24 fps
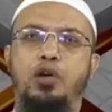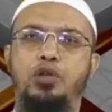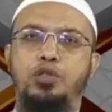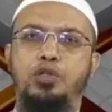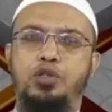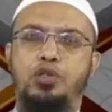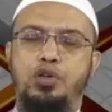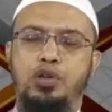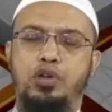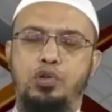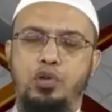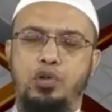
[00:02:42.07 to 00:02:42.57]

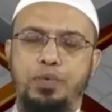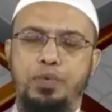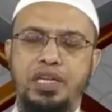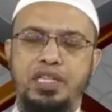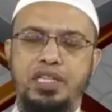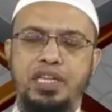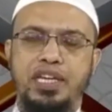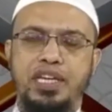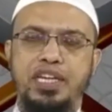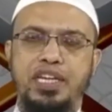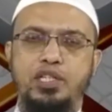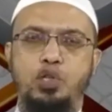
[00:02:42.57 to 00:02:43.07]
অন্তরের
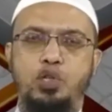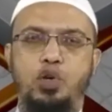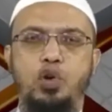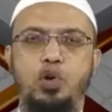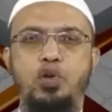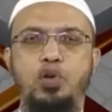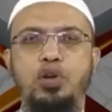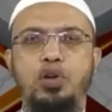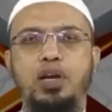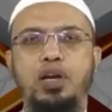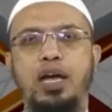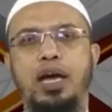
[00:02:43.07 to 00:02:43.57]
গভীর থেকে
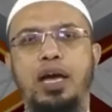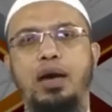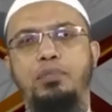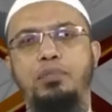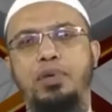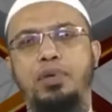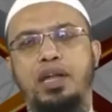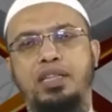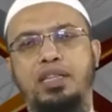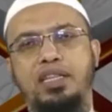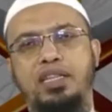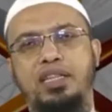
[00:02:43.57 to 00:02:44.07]
যখন
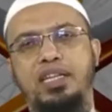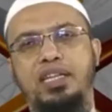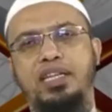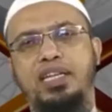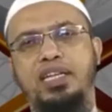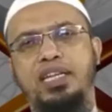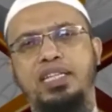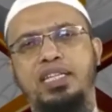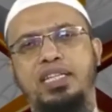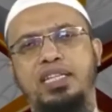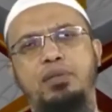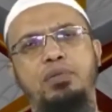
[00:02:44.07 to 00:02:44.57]
আমরা
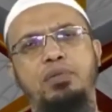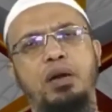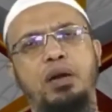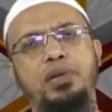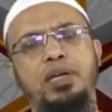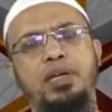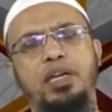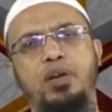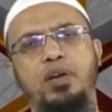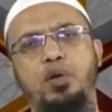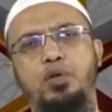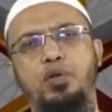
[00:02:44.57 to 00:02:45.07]
তাদেরকে
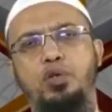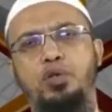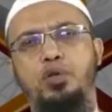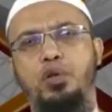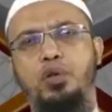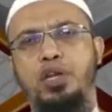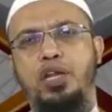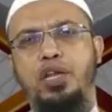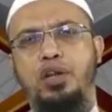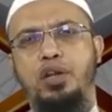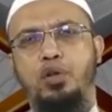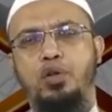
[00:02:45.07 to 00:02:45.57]
সেভাবে
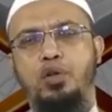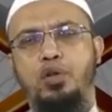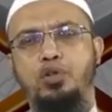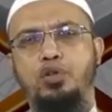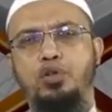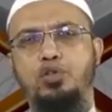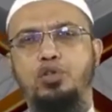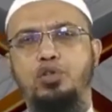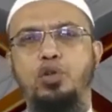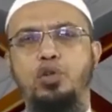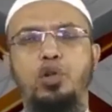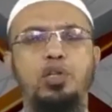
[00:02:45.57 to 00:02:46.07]
অন্তরের
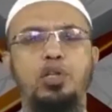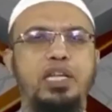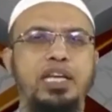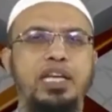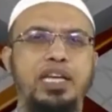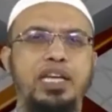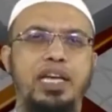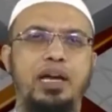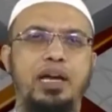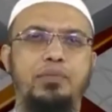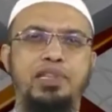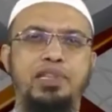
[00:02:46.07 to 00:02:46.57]
অন্তঃস্থল
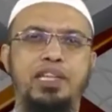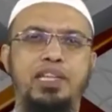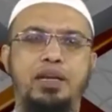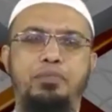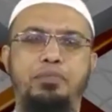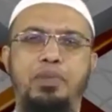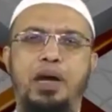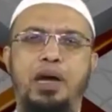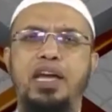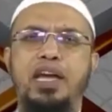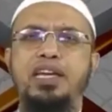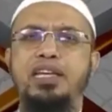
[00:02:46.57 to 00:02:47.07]
থেকে আমাদের
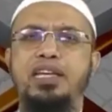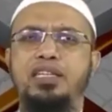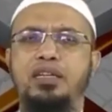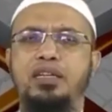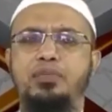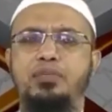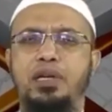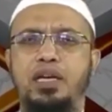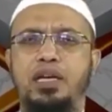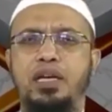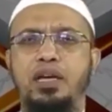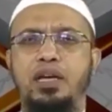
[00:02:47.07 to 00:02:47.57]
ভাই
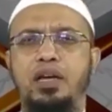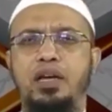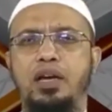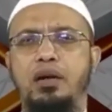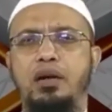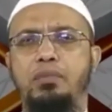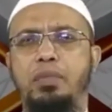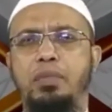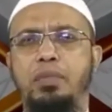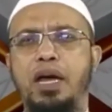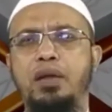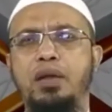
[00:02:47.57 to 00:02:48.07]
হিসাবে
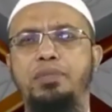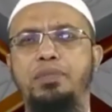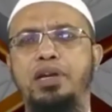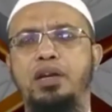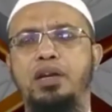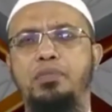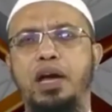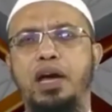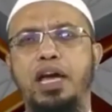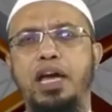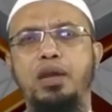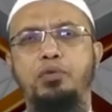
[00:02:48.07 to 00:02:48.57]
মায়ের
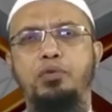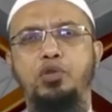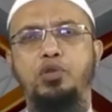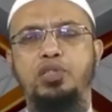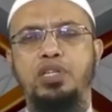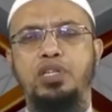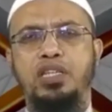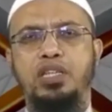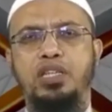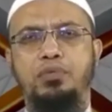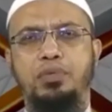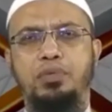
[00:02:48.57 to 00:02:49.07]
পেটের ভাইয়ের মতো
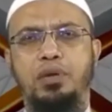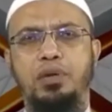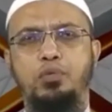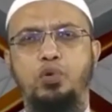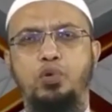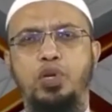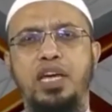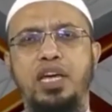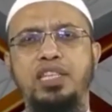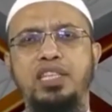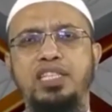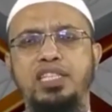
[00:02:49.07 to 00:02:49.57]
জানতে পারবো
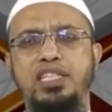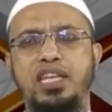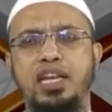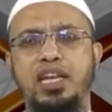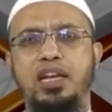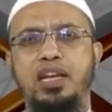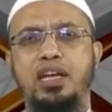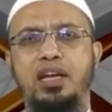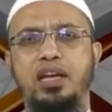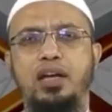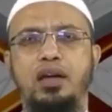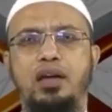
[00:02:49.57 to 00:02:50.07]
হাদিসের